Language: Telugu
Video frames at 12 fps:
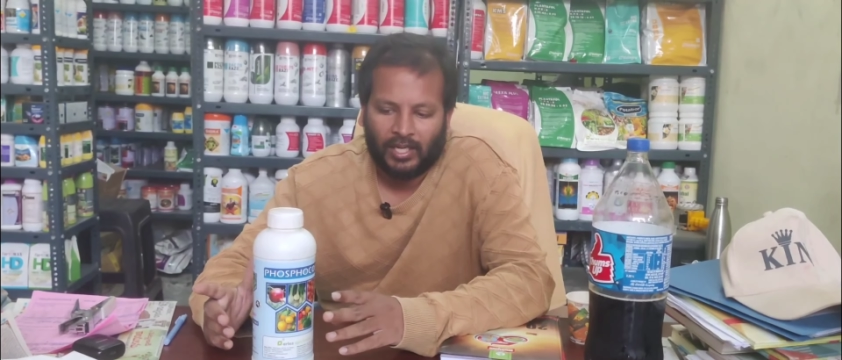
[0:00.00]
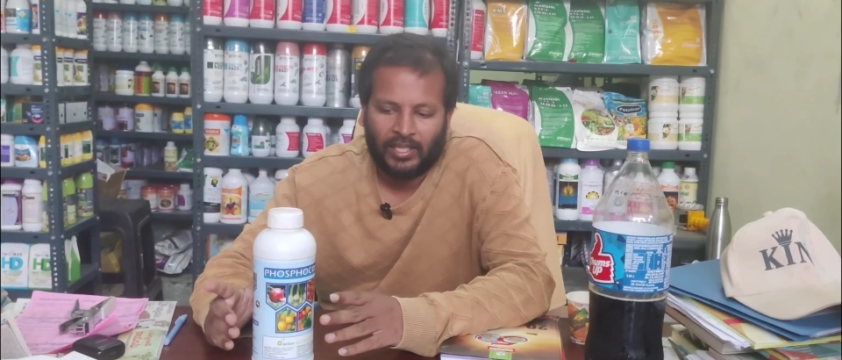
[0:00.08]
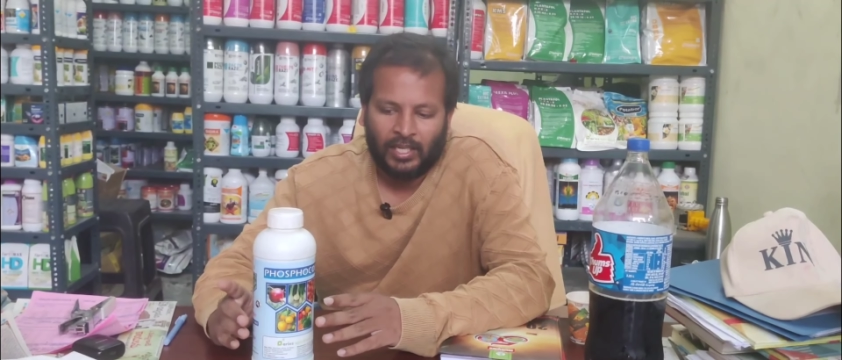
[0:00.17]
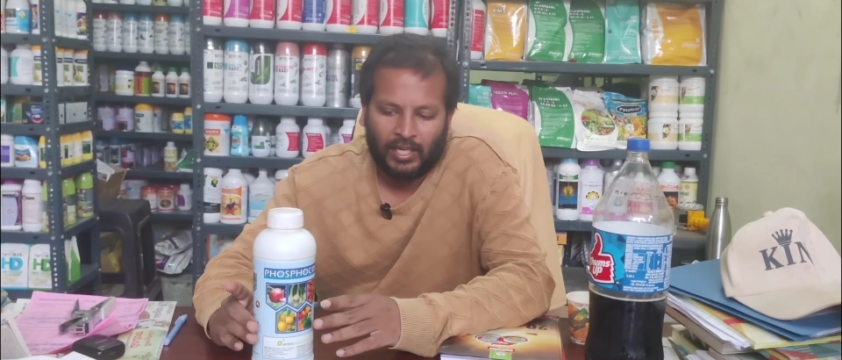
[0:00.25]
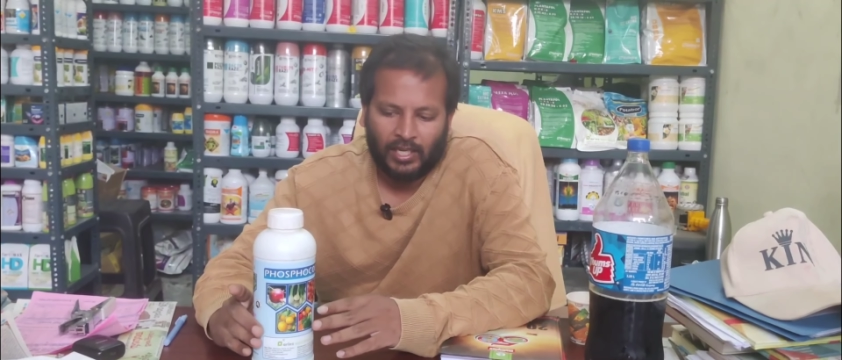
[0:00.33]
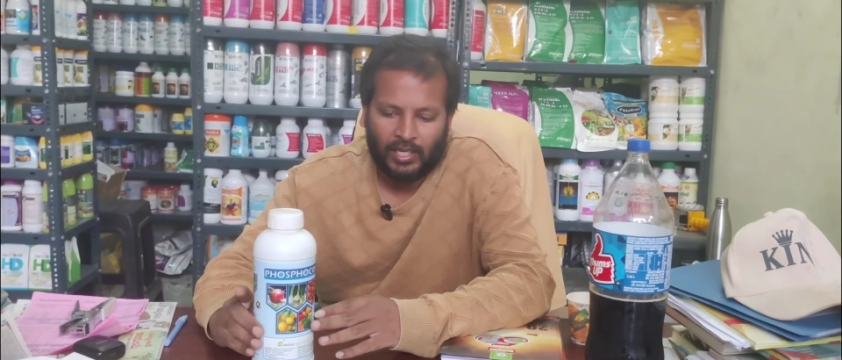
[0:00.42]

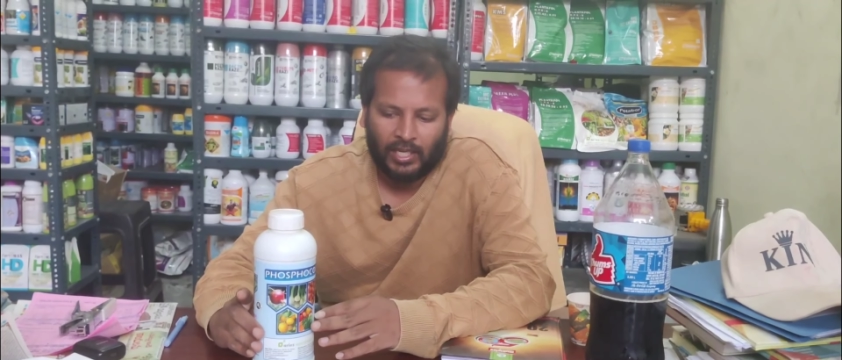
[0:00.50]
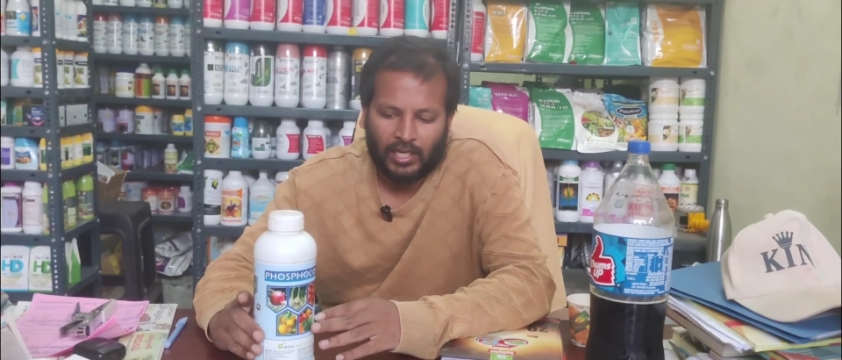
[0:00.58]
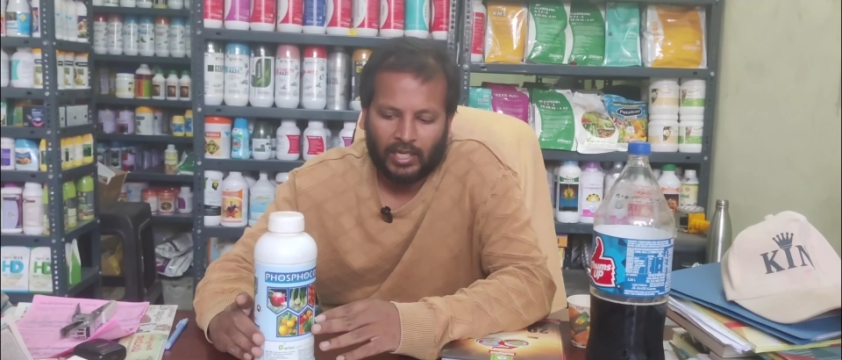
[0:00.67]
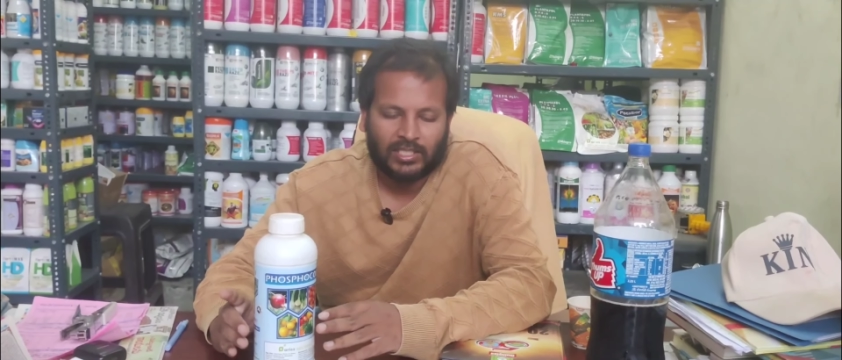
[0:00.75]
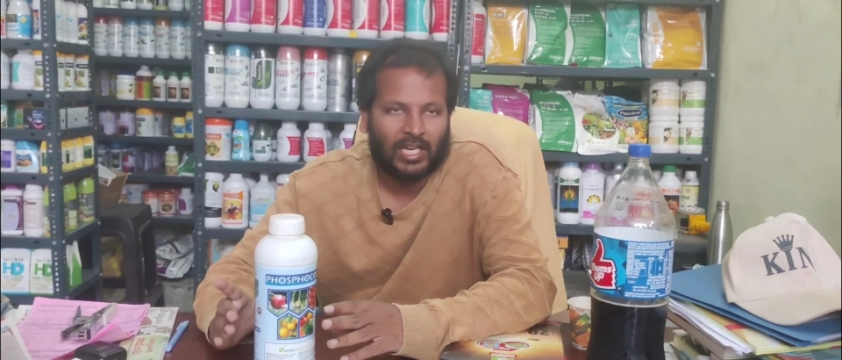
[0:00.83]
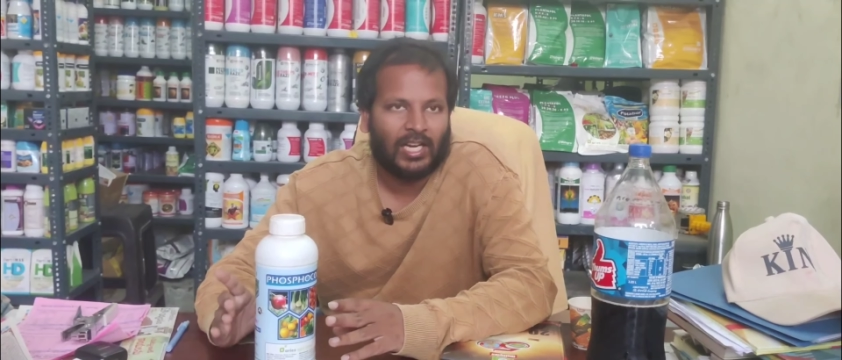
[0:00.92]
అది
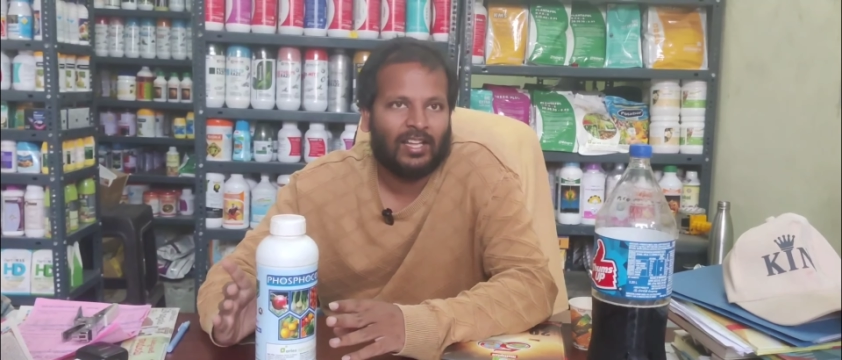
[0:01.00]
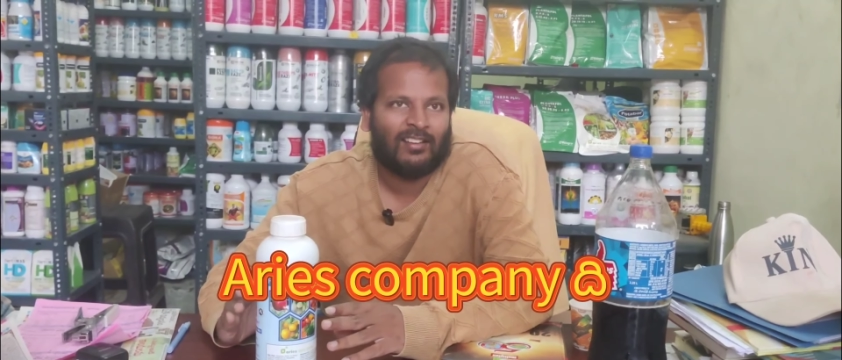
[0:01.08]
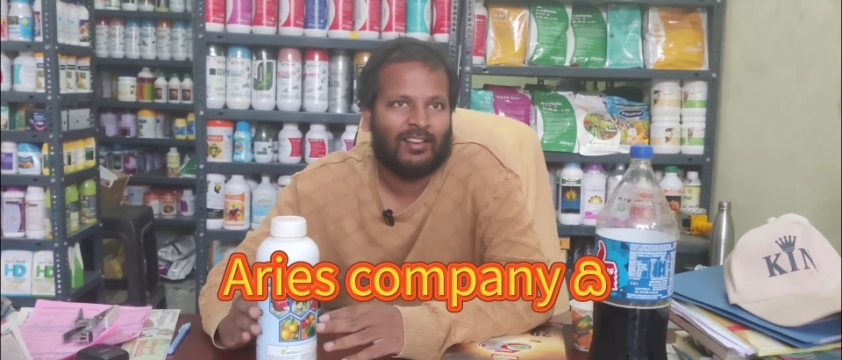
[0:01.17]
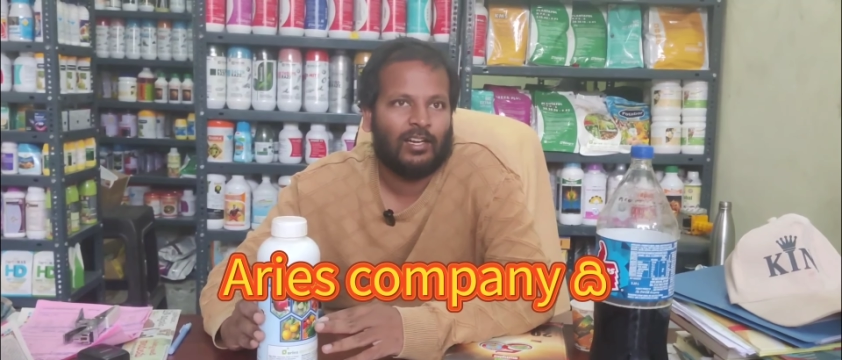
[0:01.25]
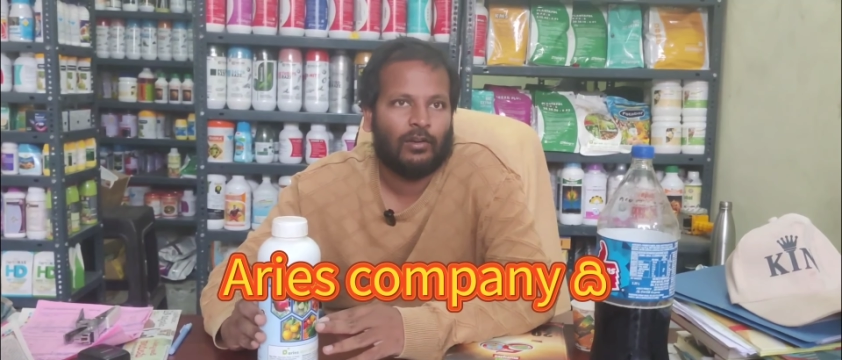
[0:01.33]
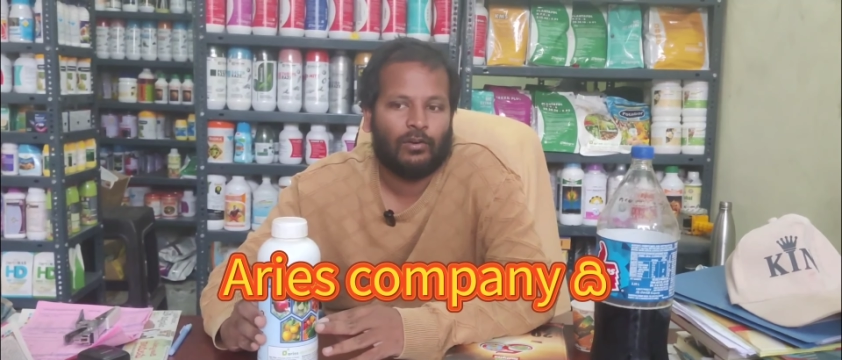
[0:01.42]
చాలా
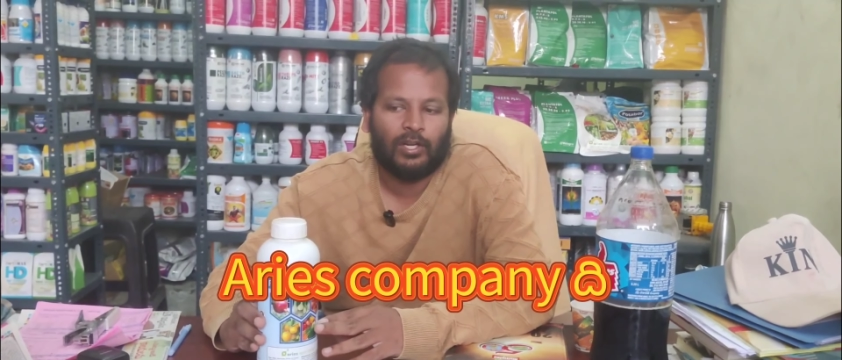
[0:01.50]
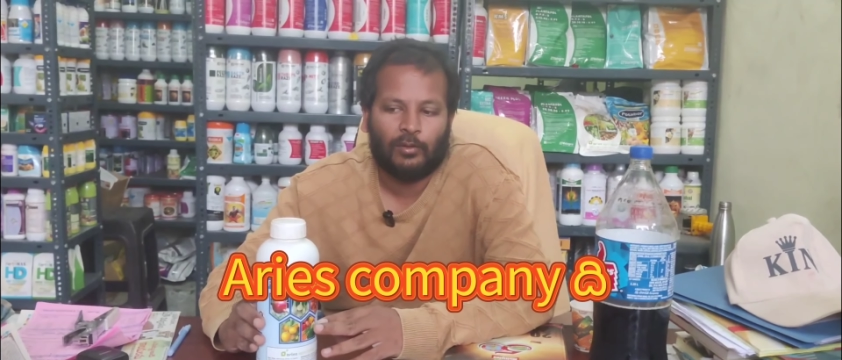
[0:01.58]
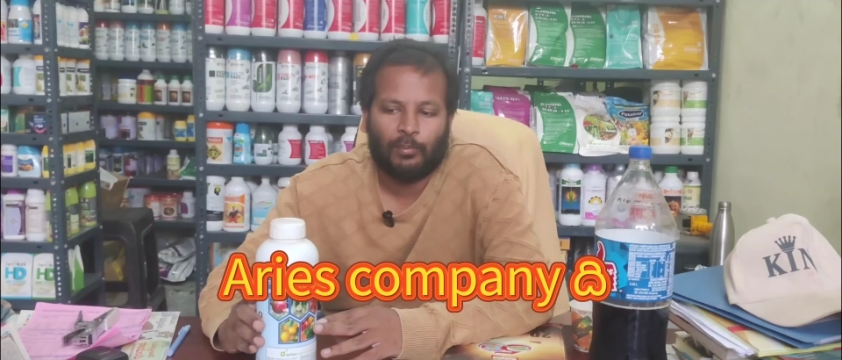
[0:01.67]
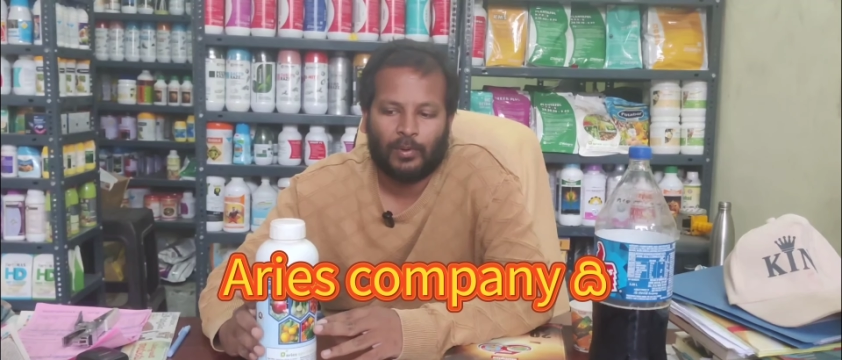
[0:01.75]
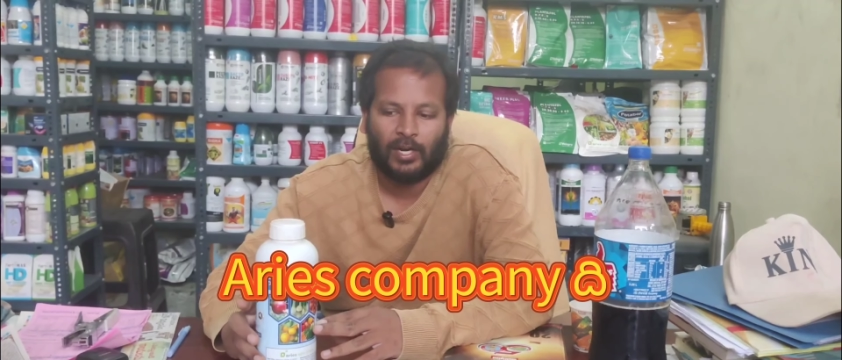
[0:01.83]
ఎక్సలెంట్గా ఉంటుంది